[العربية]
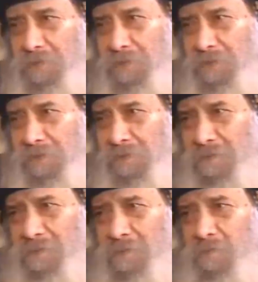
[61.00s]

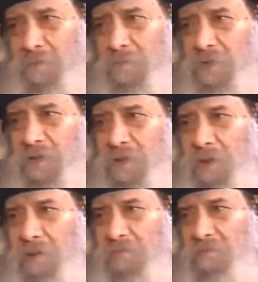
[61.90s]
تجري
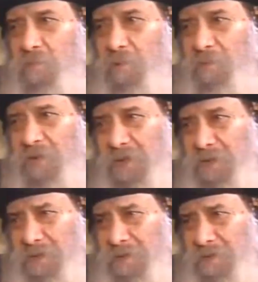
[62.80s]
وبها عذب
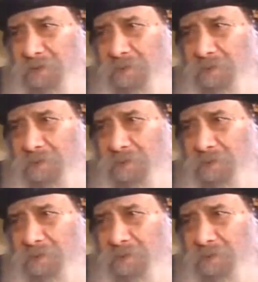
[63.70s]
المياه